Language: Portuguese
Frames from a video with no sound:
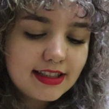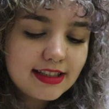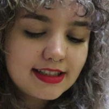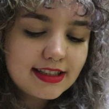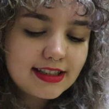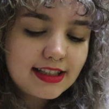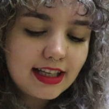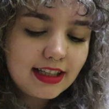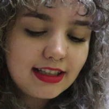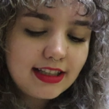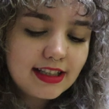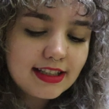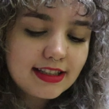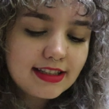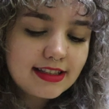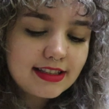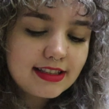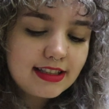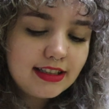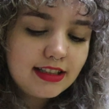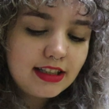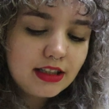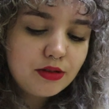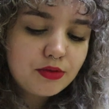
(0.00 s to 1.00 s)

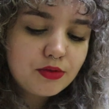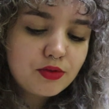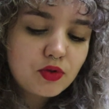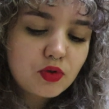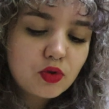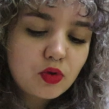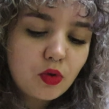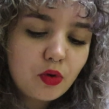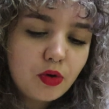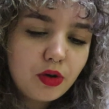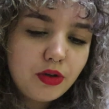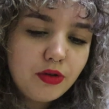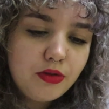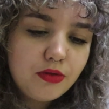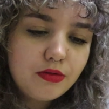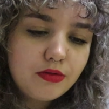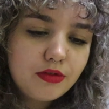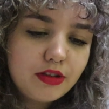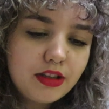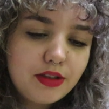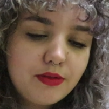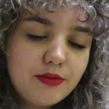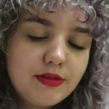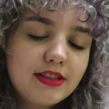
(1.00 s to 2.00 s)
recém-nascida do
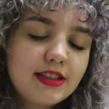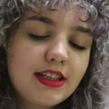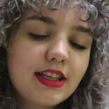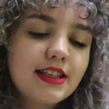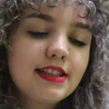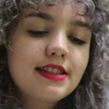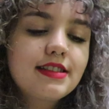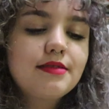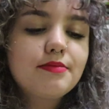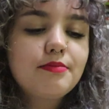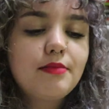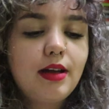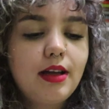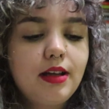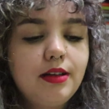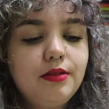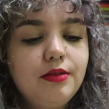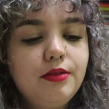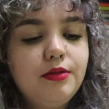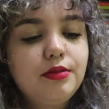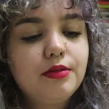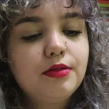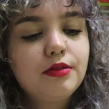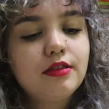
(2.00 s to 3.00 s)
sonho e do
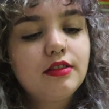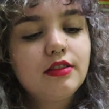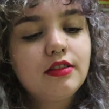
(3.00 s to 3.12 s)
esquecimento,